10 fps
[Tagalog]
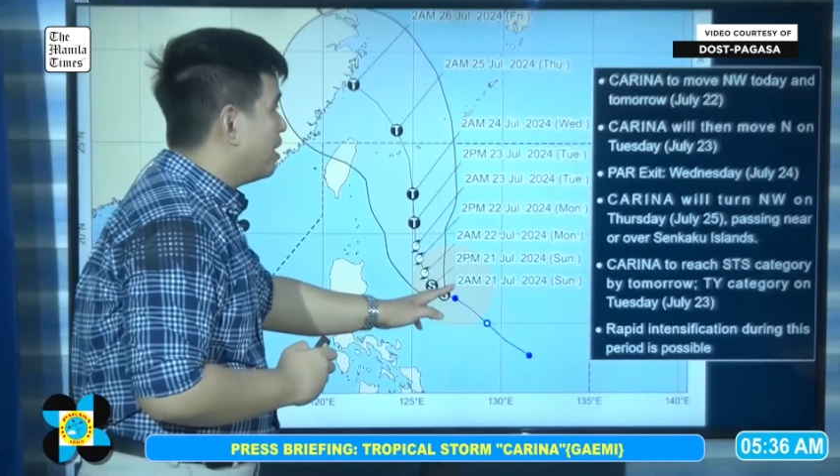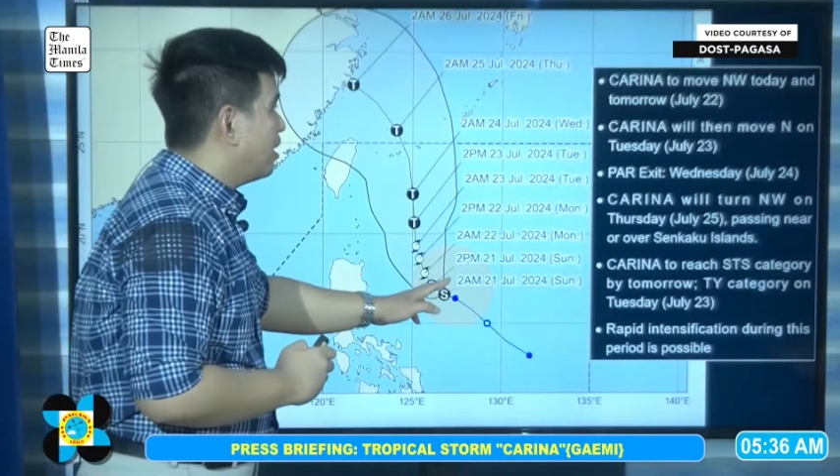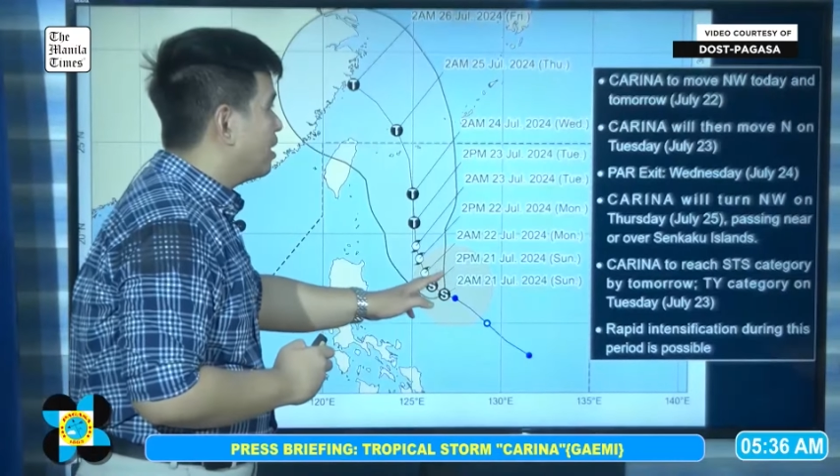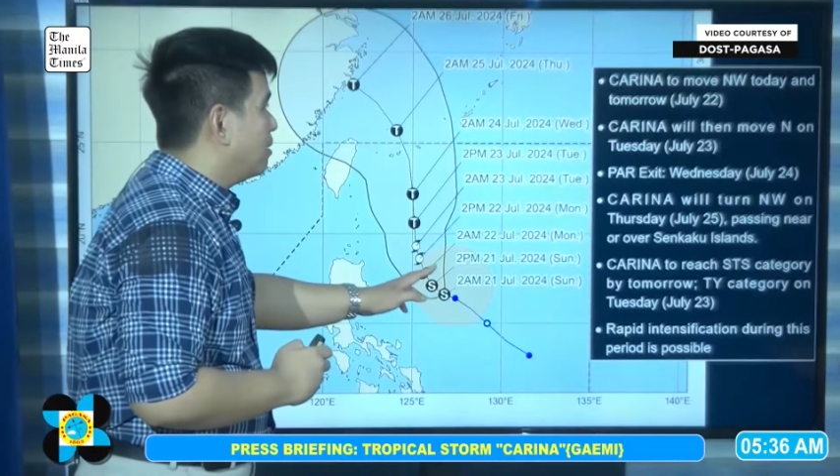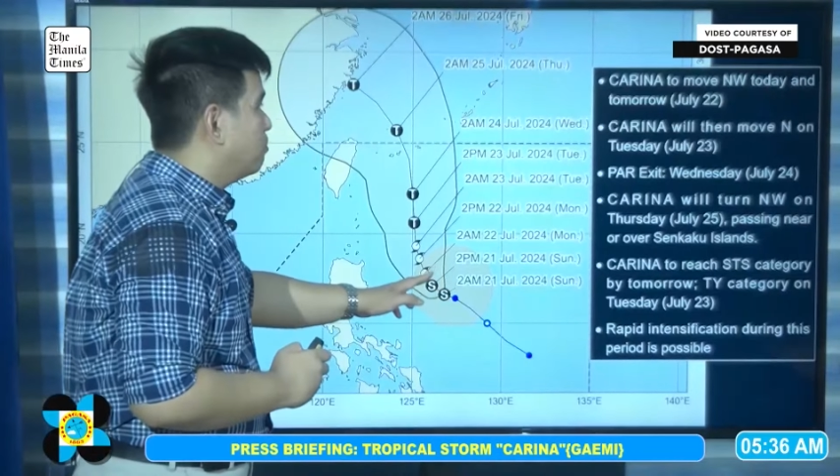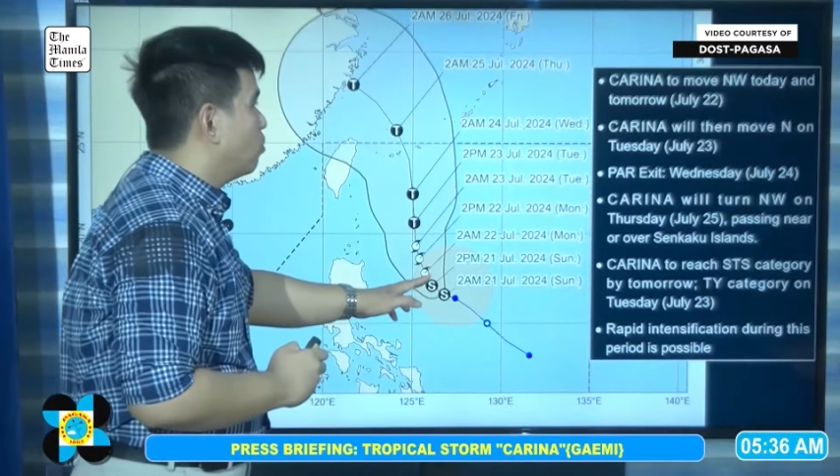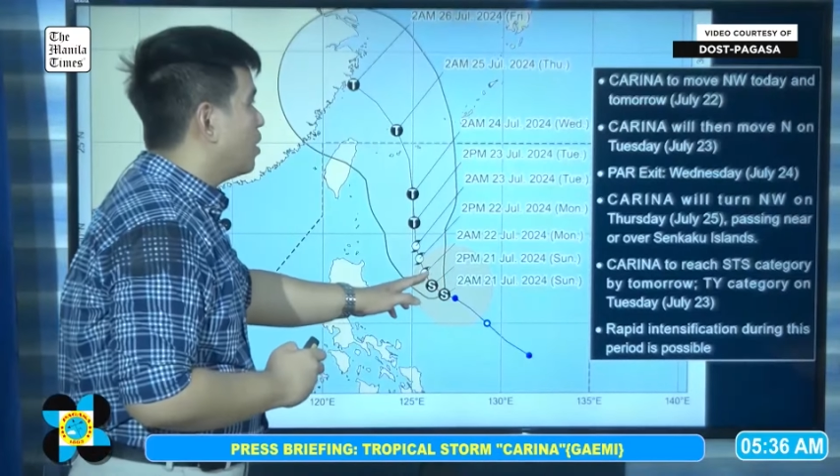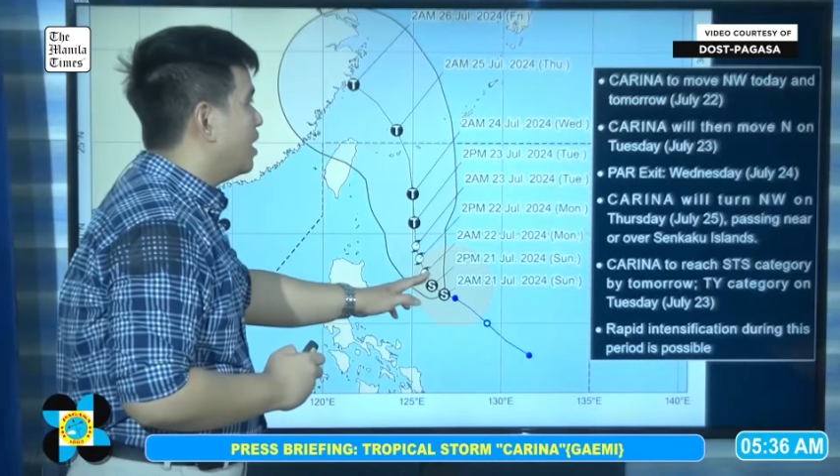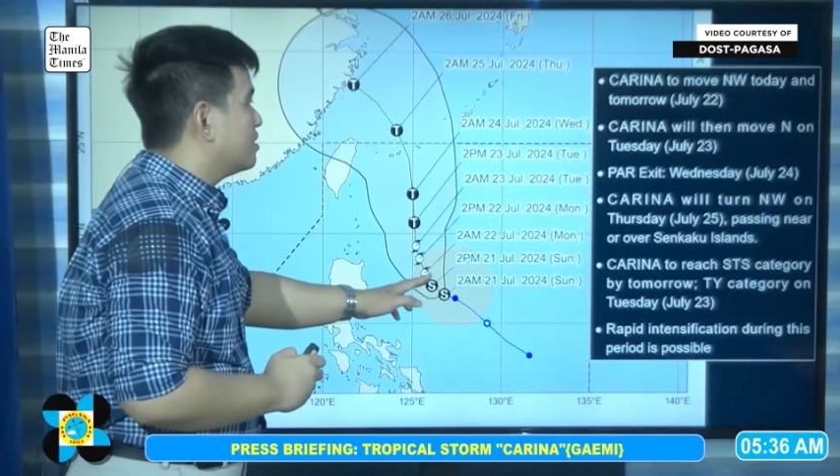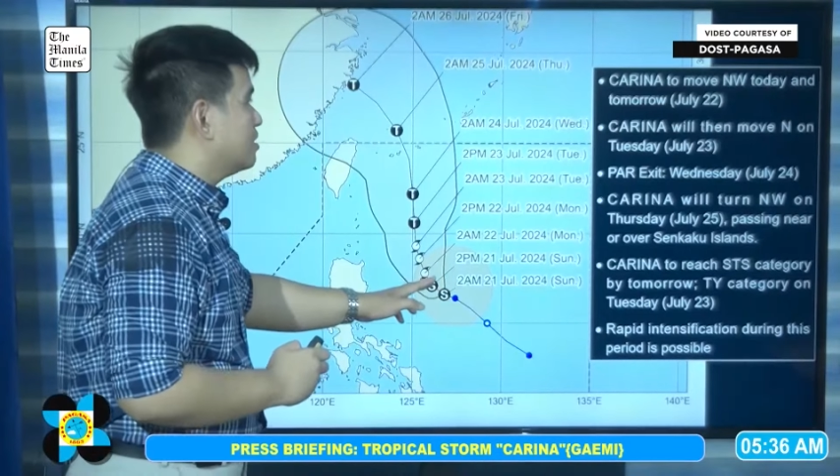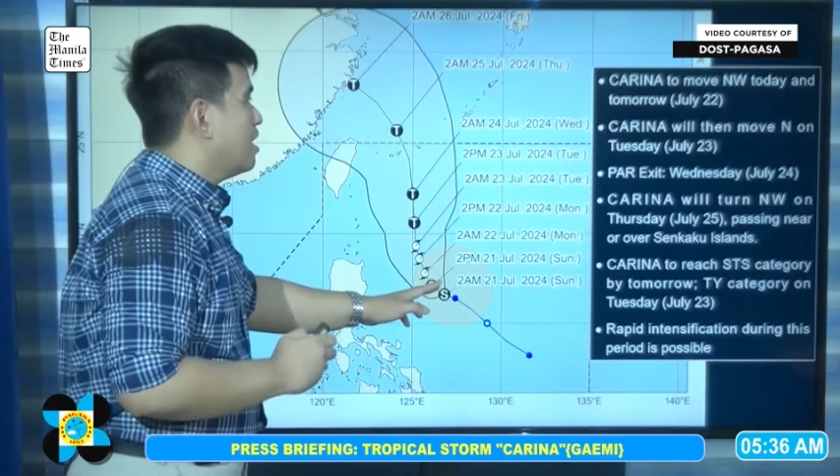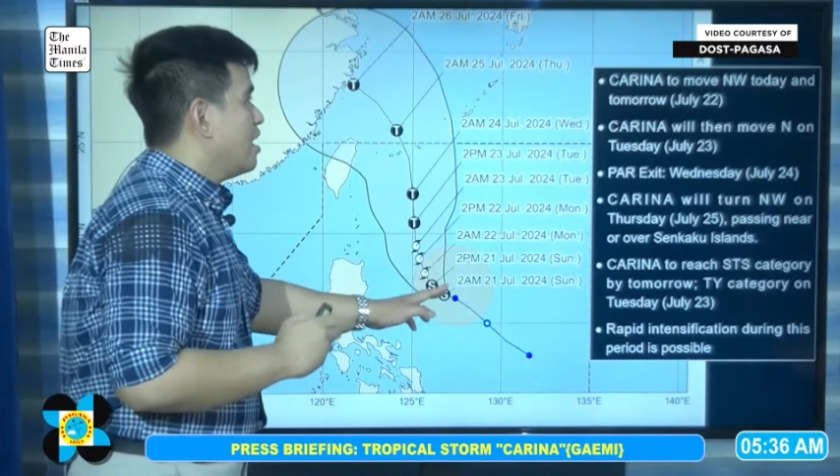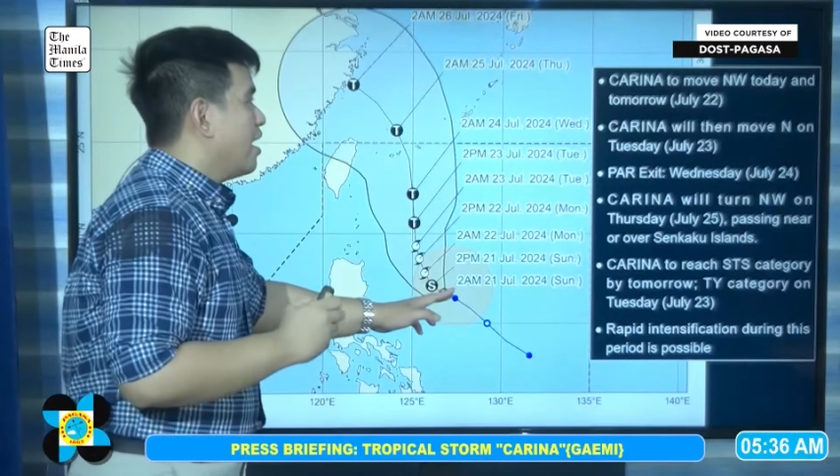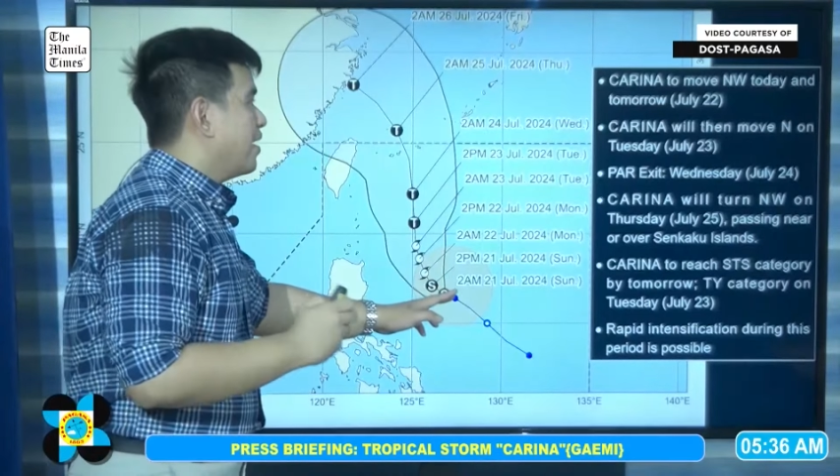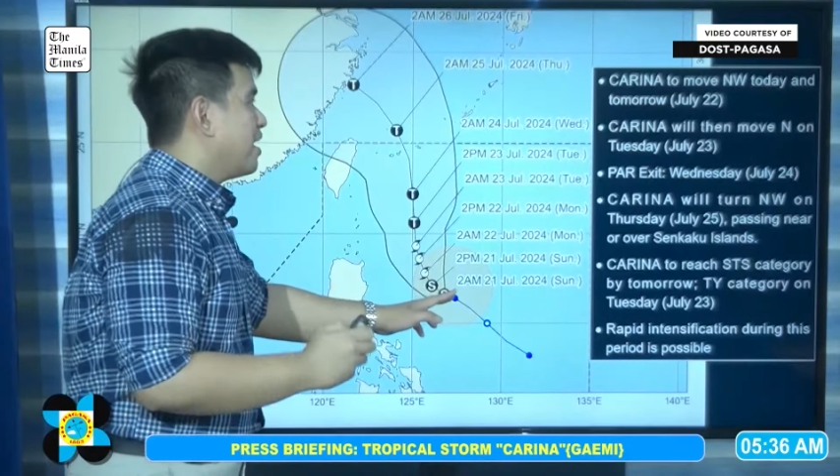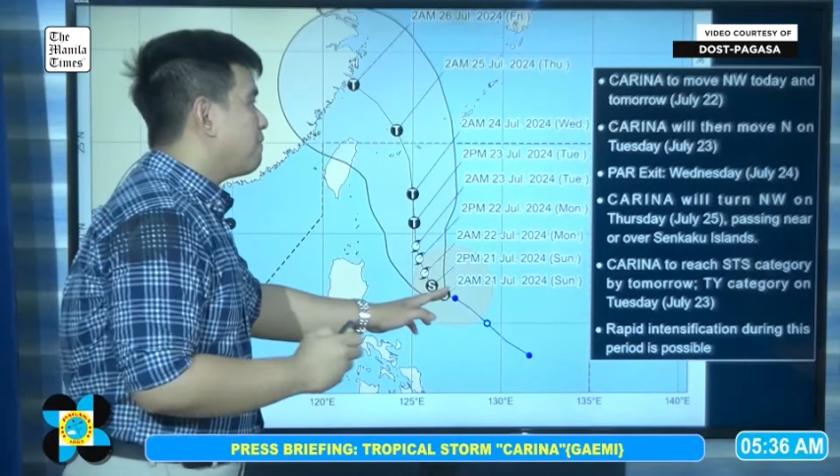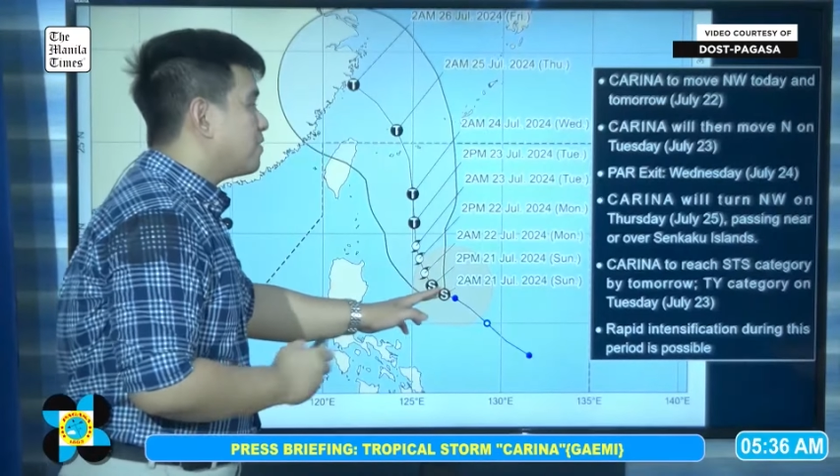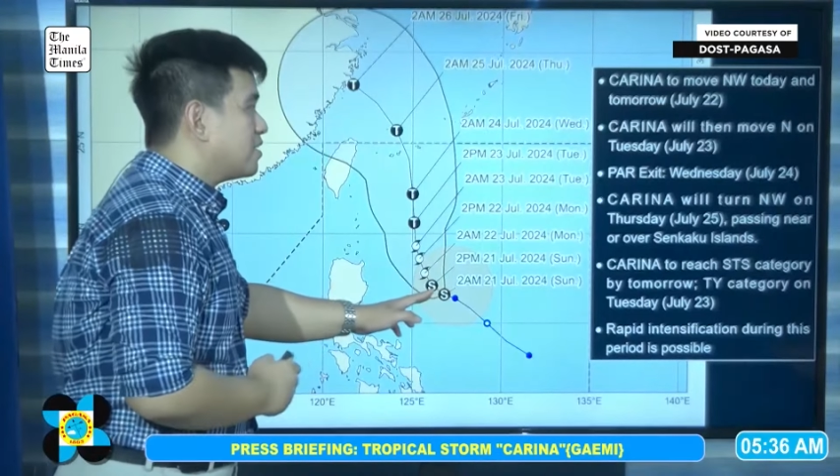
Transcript: hanggang bukas. And after